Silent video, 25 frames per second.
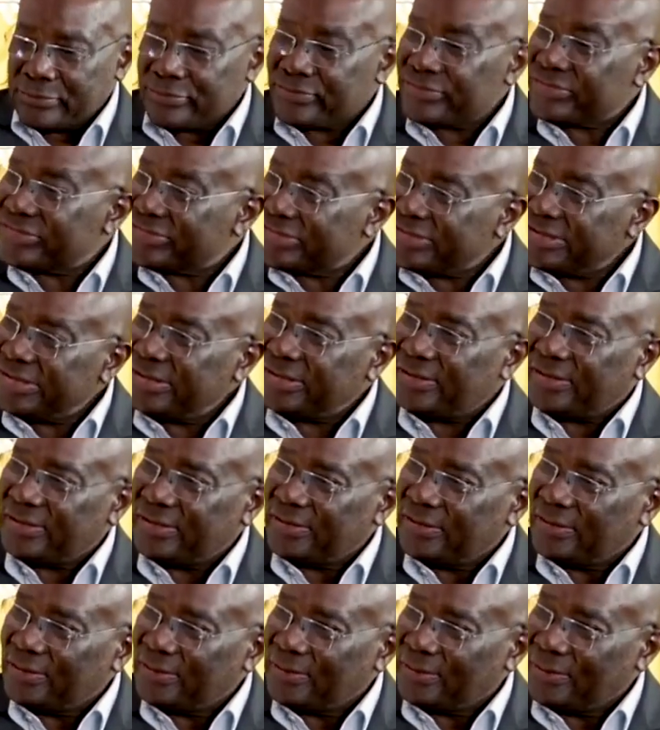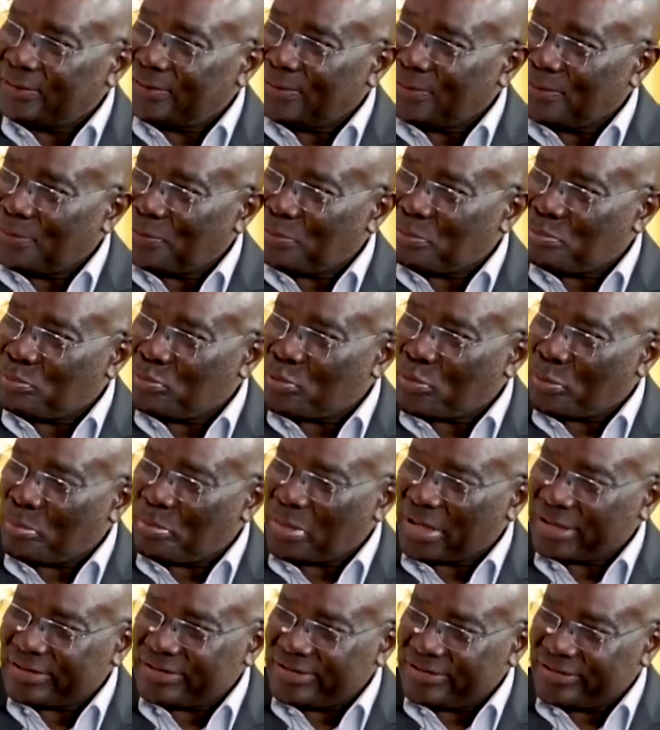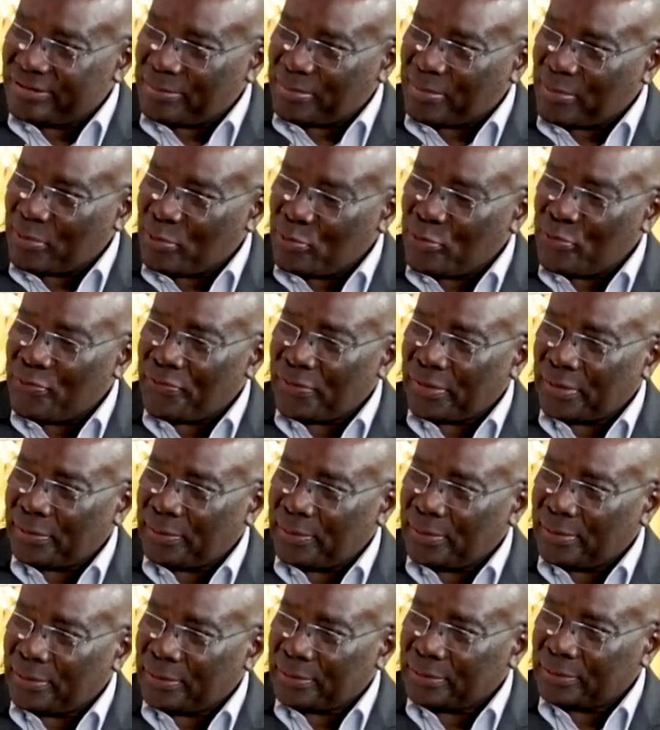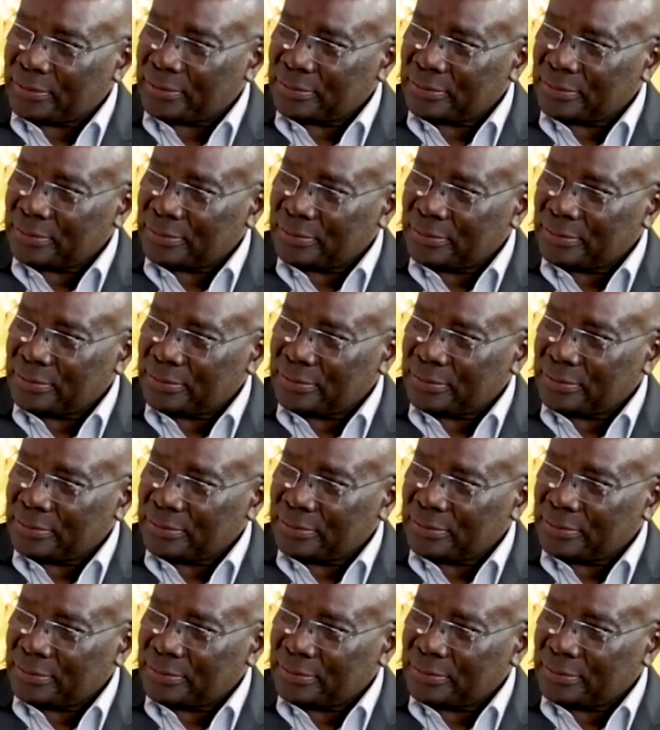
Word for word: si pour participer au gouvernement,